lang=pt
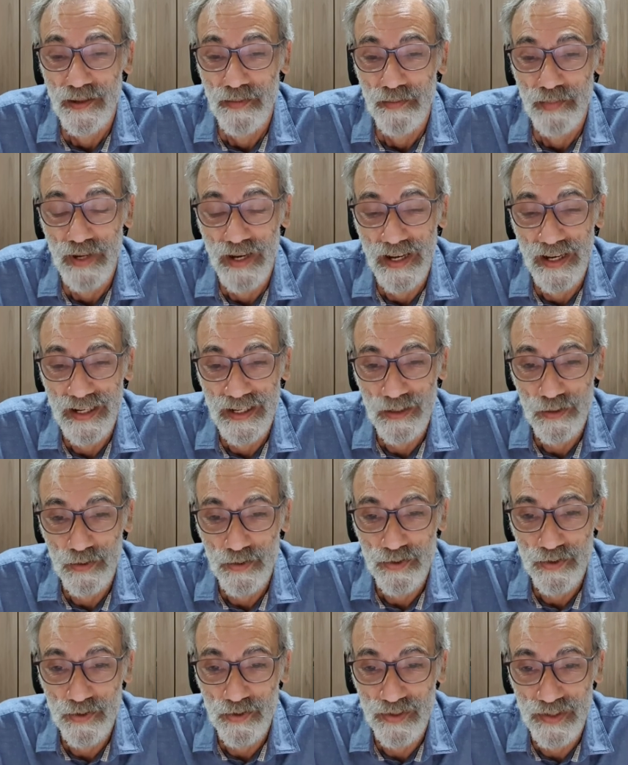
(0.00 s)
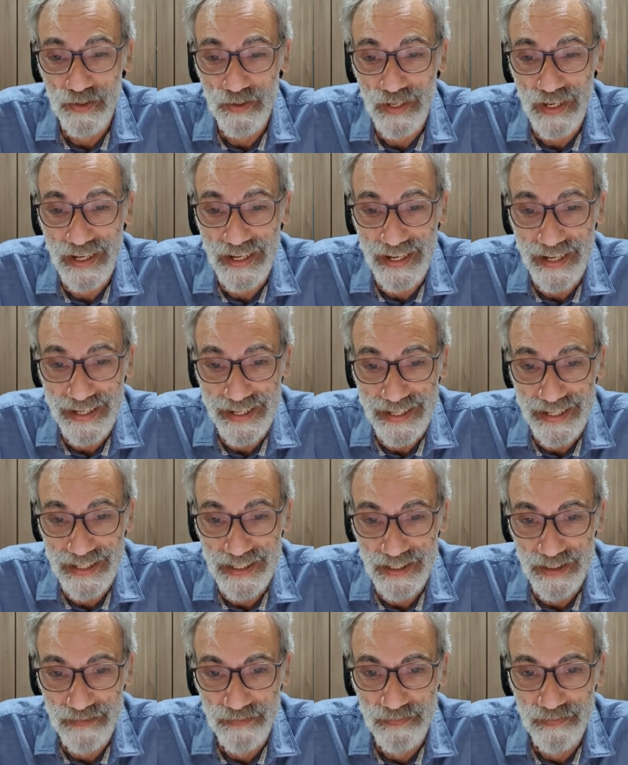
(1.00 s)
para a construção da
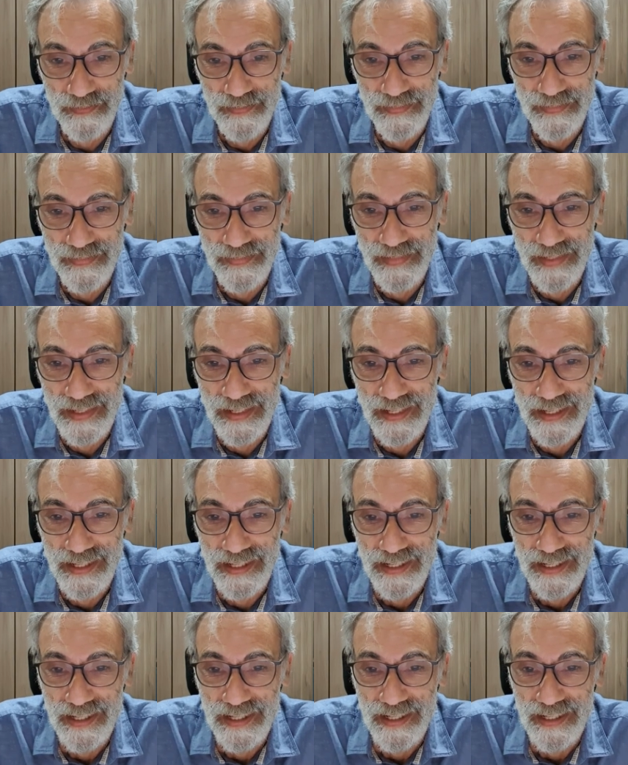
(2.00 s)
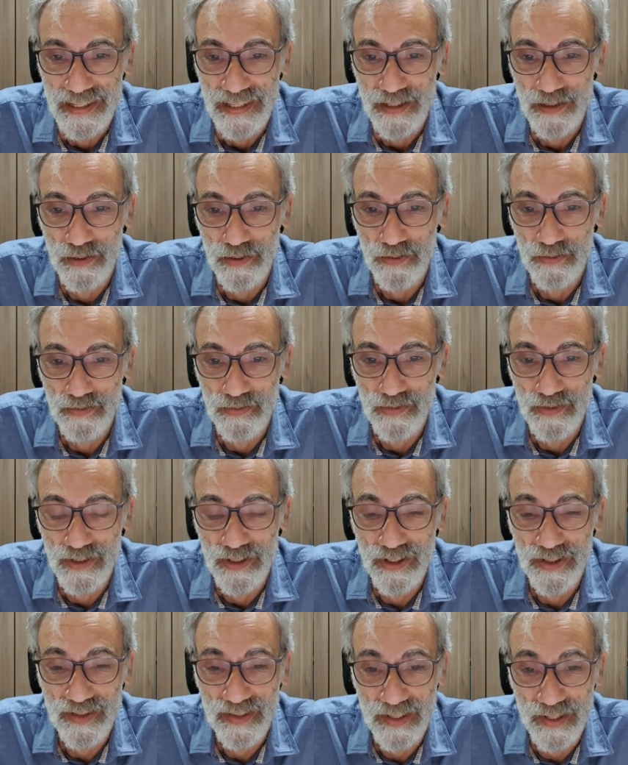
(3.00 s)
arca. Então,
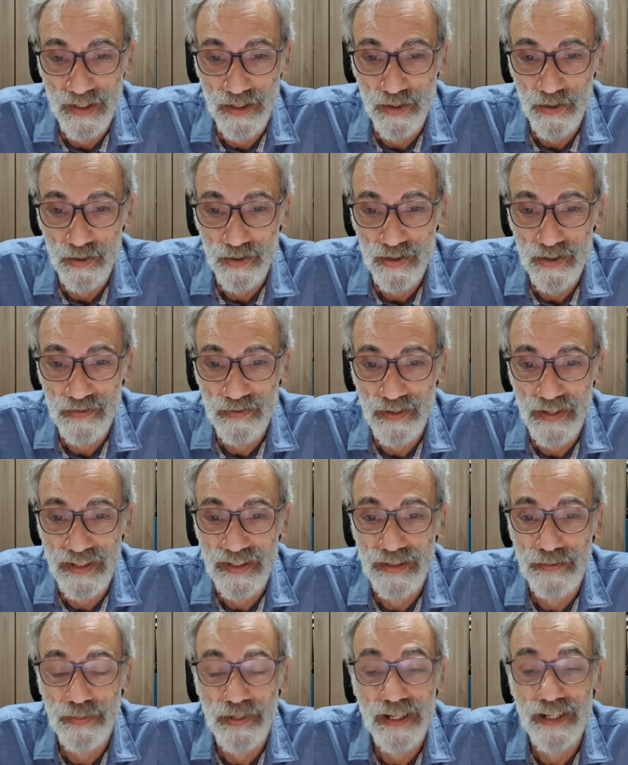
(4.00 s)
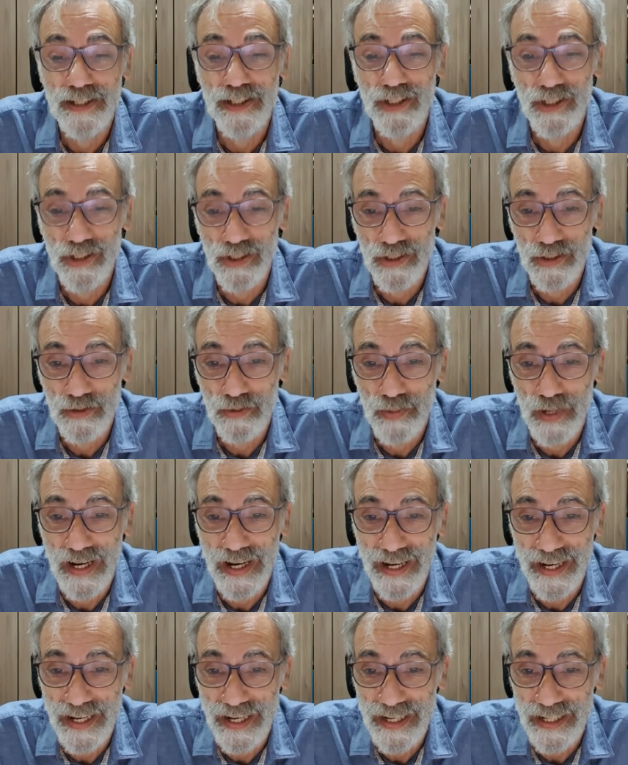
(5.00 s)
diz Deus: Faze para ti uma
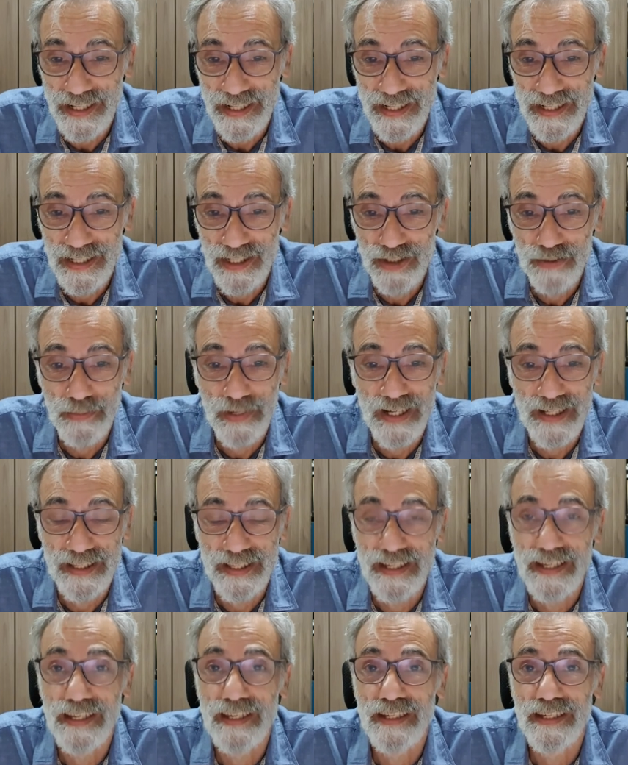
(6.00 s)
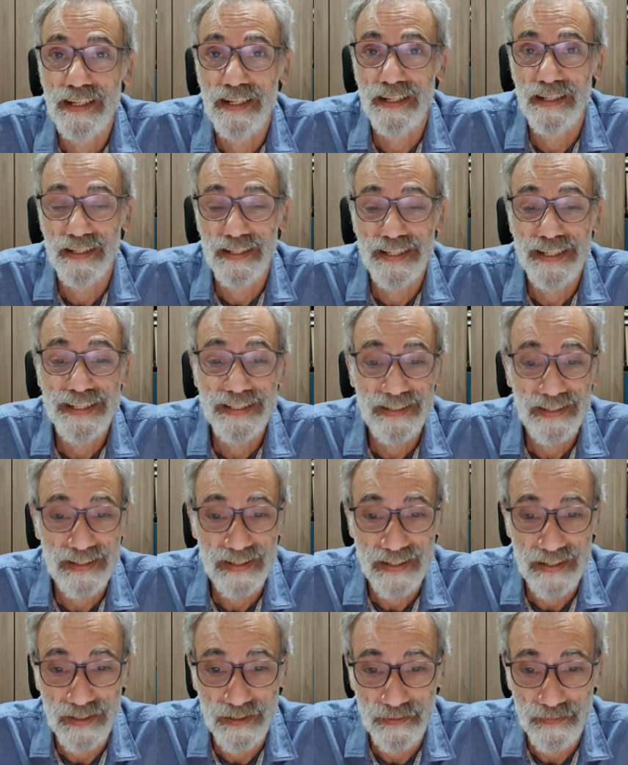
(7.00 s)
arca de madeira
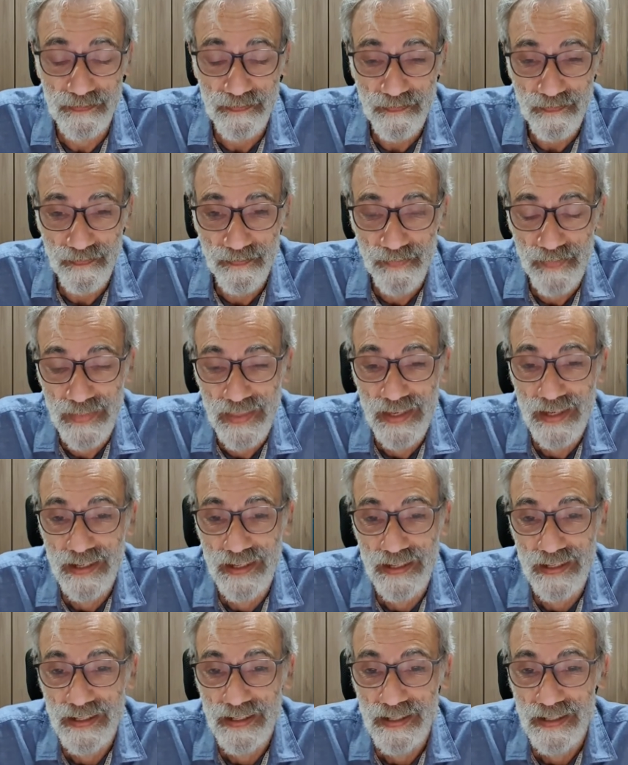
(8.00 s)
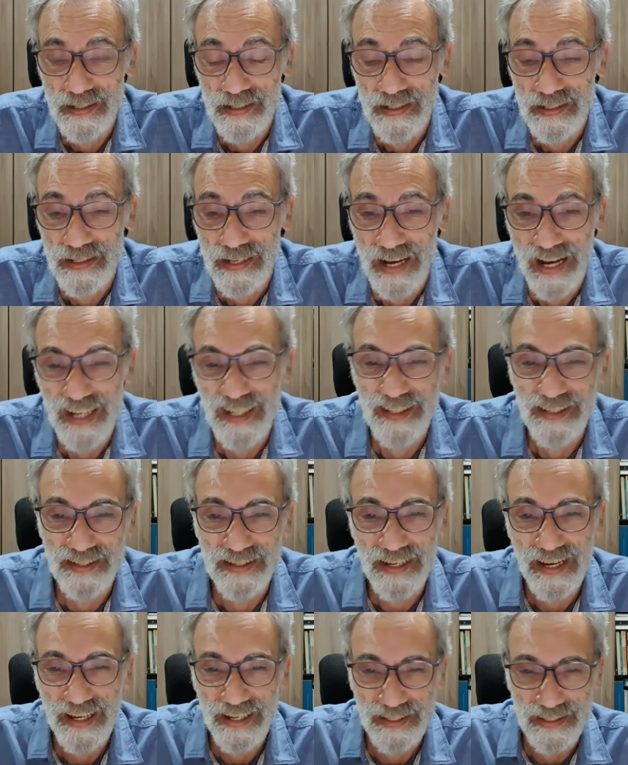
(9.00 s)
lisa,
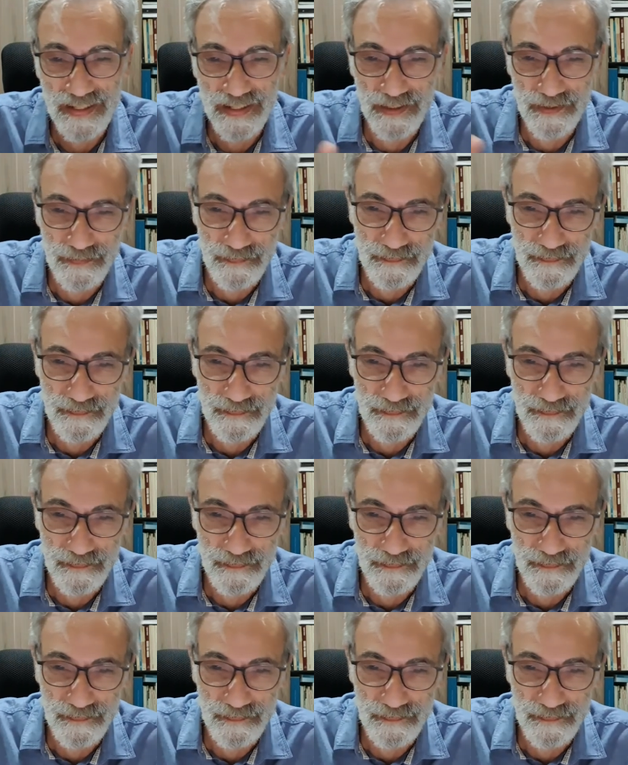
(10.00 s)
alisada.